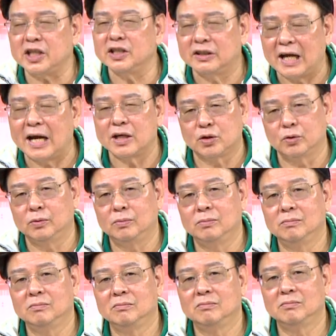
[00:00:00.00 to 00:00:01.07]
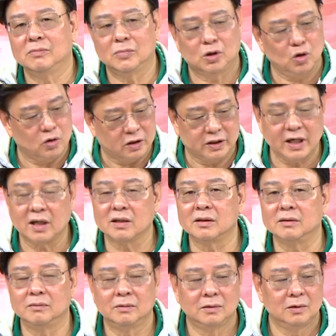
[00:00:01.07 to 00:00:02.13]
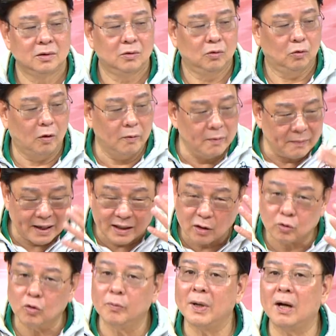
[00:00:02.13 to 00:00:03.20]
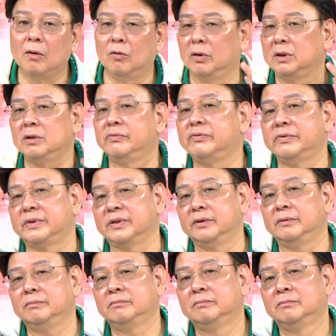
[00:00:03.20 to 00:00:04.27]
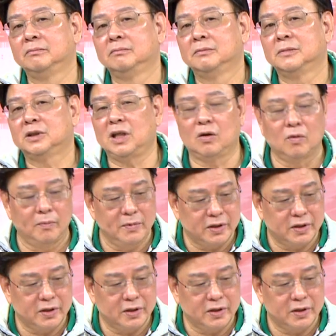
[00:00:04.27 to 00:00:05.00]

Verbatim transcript: 进带出就是这样子。我们买的股票，我一定负责。像我